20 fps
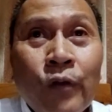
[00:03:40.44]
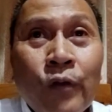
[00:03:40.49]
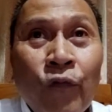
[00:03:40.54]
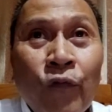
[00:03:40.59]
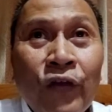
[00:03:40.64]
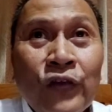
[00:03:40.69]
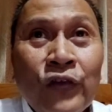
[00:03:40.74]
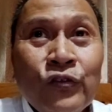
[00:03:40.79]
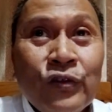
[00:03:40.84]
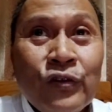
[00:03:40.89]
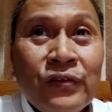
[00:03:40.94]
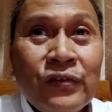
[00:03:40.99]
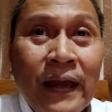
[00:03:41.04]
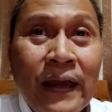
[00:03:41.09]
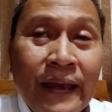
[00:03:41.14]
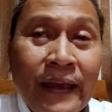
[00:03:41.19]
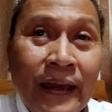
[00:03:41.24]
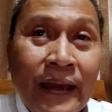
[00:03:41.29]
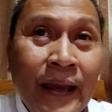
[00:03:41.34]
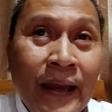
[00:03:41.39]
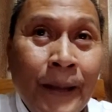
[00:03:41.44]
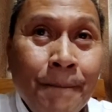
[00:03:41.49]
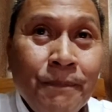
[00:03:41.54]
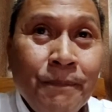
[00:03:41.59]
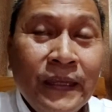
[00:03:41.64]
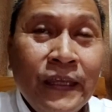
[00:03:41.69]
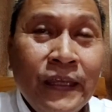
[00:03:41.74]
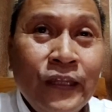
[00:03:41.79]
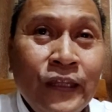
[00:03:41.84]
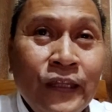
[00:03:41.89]
profesor saya
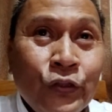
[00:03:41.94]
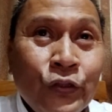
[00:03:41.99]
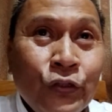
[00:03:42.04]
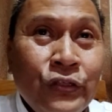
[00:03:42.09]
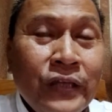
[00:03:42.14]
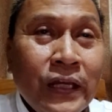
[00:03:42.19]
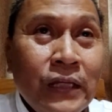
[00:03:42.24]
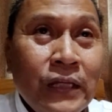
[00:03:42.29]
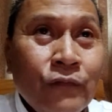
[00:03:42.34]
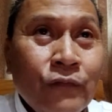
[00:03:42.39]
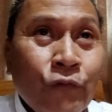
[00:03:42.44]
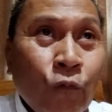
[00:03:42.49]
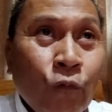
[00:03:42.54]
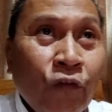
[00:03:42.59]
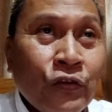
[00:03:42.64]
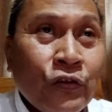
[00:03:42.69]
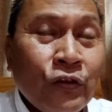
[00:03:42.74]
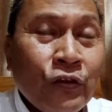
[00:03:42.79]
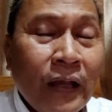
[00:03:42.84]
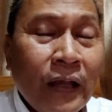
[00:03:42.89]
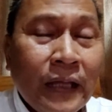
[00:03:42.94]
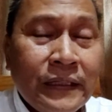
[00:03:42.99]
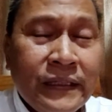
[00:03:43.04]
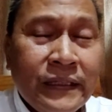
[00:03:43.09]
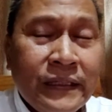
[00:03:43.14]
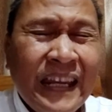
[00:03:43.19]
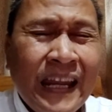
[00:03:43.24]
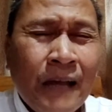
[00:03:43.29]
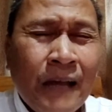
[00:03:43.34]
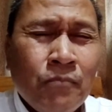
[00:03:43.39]
itu jadi profesor
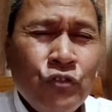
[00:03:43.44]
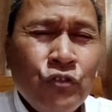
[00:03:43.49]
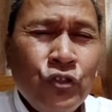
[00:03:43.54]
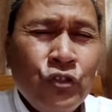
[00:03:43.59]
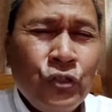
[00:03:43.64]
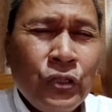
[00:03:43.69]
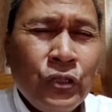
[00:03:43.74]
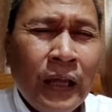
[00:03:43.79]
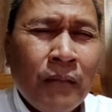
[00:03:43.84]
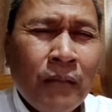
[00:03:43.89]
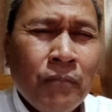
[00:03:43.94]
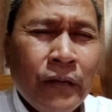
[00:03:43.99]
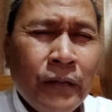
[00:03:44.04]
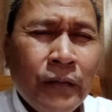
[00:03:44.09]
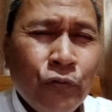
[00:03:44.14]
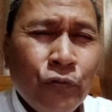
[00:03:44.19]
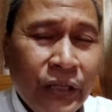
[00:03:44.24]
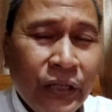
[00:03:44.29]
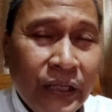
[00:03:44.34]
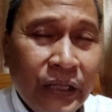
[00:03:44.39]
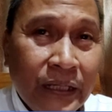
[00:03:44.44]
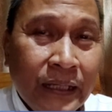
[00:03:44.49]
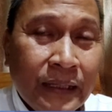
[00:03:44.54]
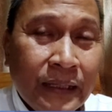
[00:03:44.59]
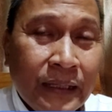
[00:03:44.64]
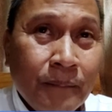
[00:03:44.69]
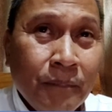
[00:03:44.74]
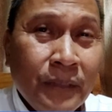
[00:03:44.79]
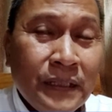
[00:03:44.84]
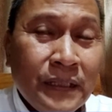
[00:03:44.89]
gajinya 6 ribu ringgit,